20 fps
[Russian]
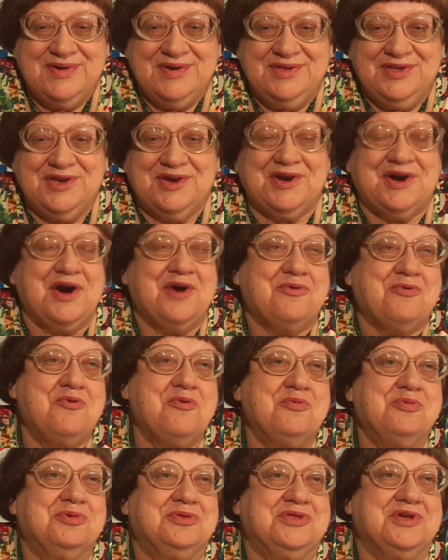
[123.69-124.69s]
ни к
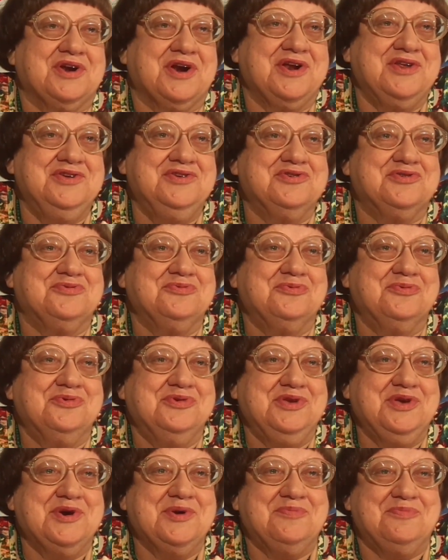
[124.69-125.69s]
какому терроризму
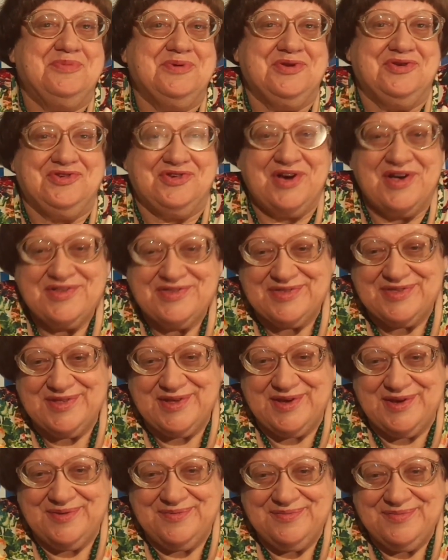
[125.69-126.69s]
не
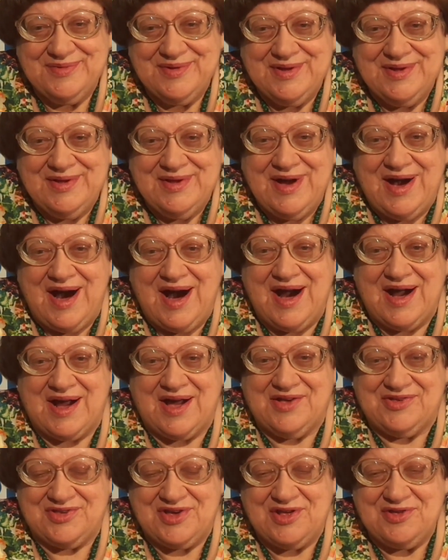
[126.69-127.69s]
причастное,
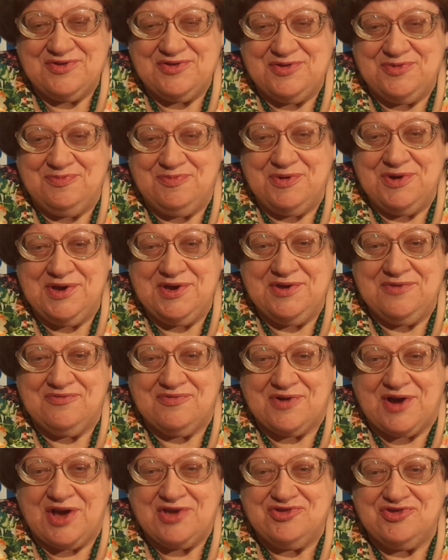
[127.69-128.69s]
оказалось бы в
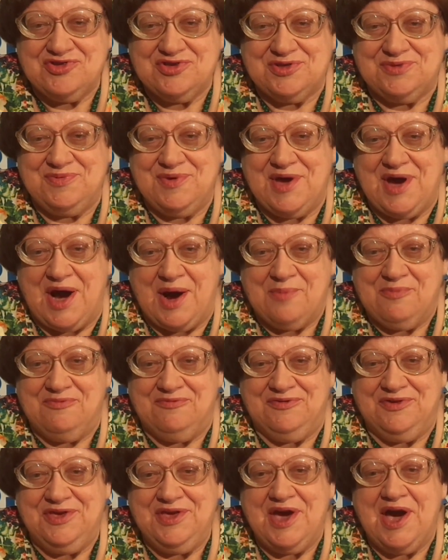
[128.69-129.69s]
качестве
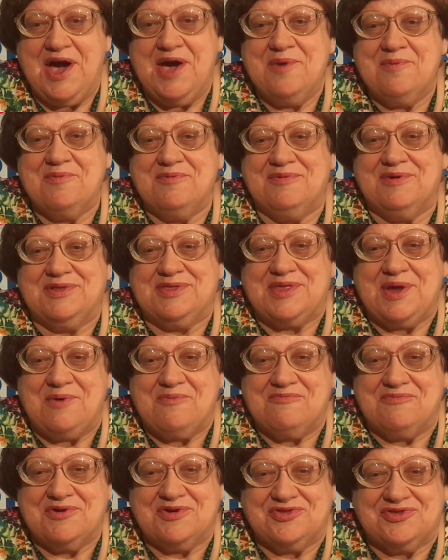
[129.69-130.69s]
обвиняемого
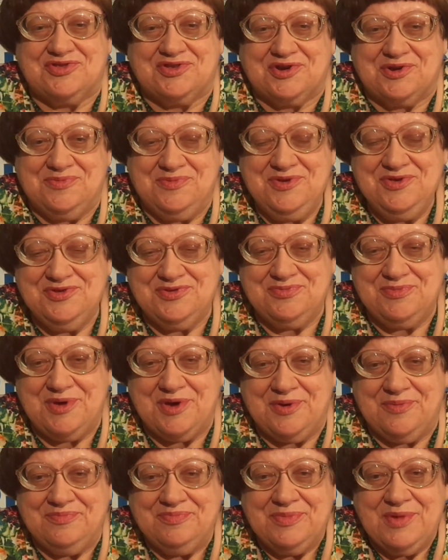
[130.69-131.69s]
там в
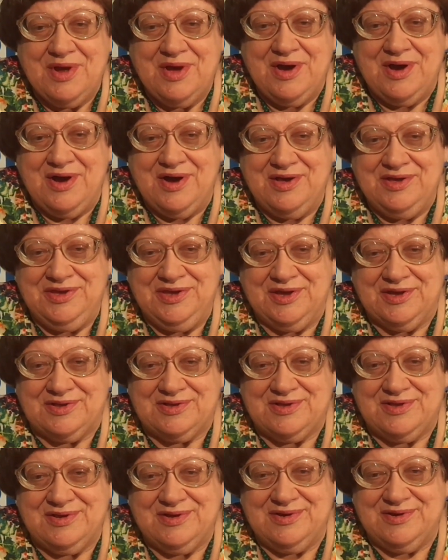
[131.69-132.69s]
экстремизме, нет.
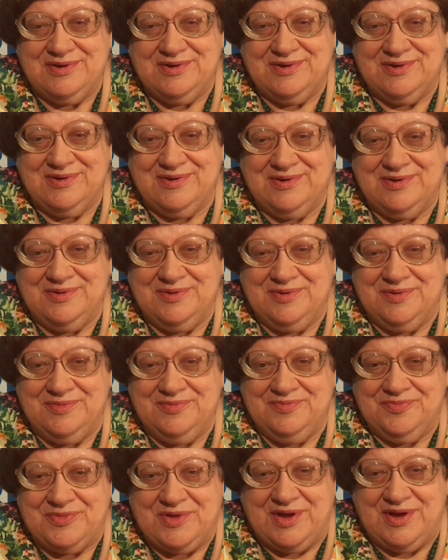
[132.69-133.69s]
Э,
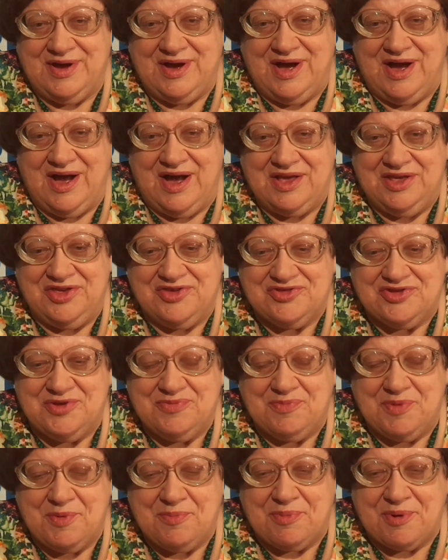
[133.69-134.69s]
а если
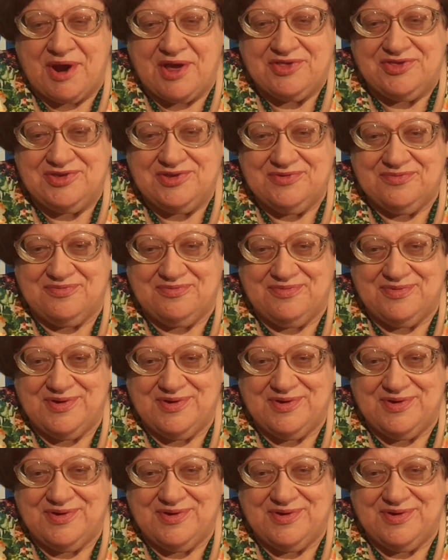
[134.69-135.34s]
бы братьев